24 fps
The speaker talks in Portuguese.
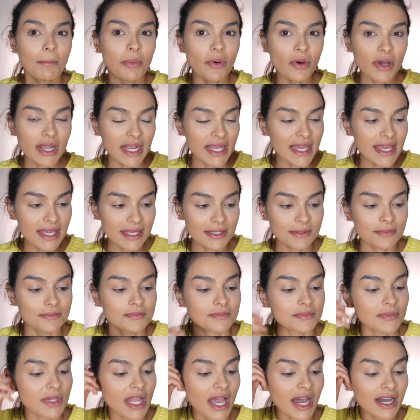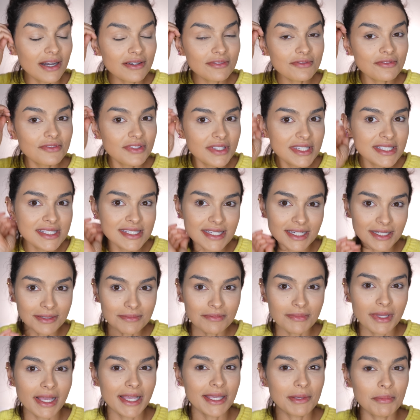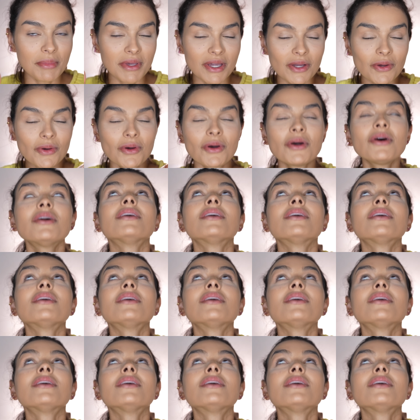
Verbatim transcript: Porém, a Anvisa liberou